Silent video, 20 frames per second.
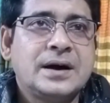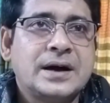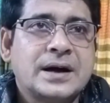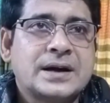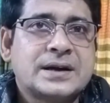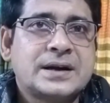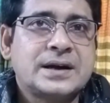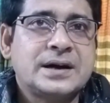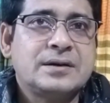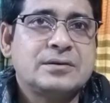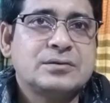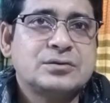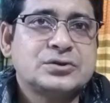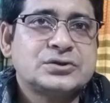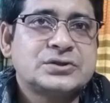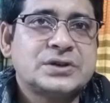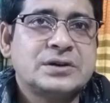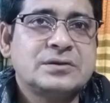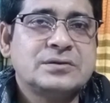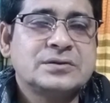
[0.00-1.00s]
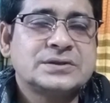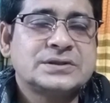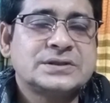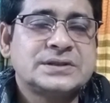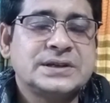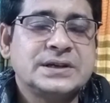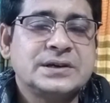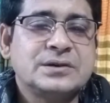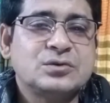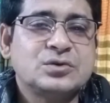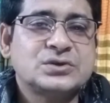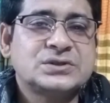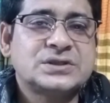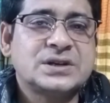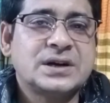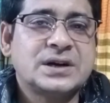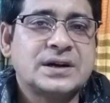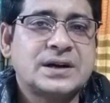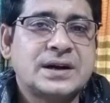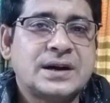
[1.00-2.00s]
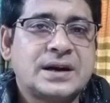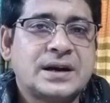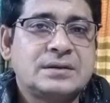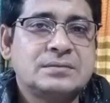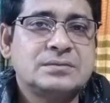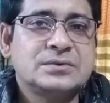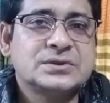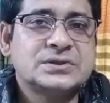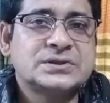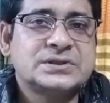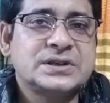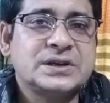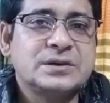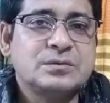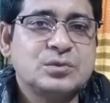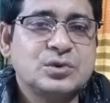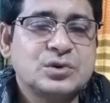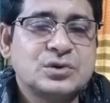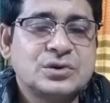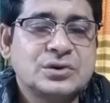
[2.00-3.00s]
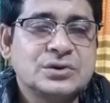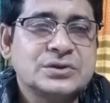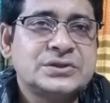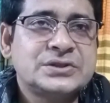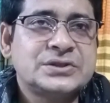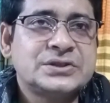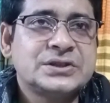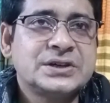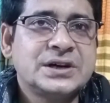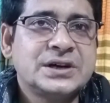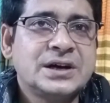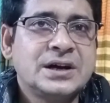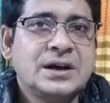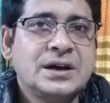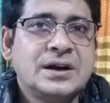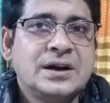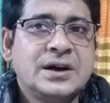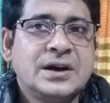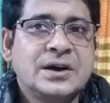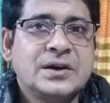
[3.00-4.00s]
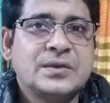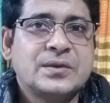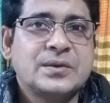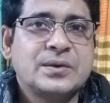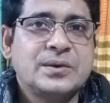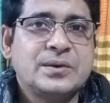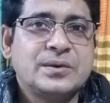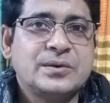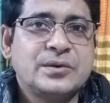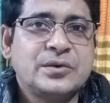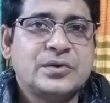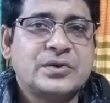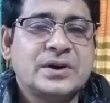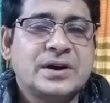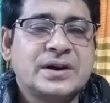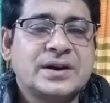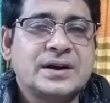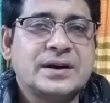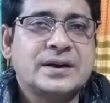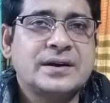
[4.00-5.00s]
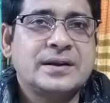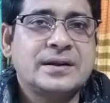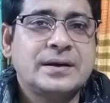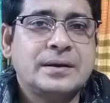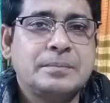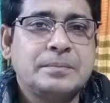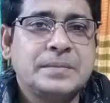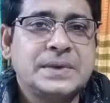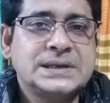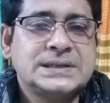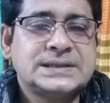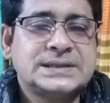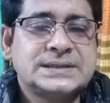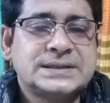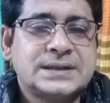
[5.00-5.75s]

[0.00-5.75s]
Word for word: একটা অনুষ্ঠান হচ্ছে অনুষ্ঠানটার নাম হচ্ছে মুখোশ তো অনুষ্ঠানটা বেশ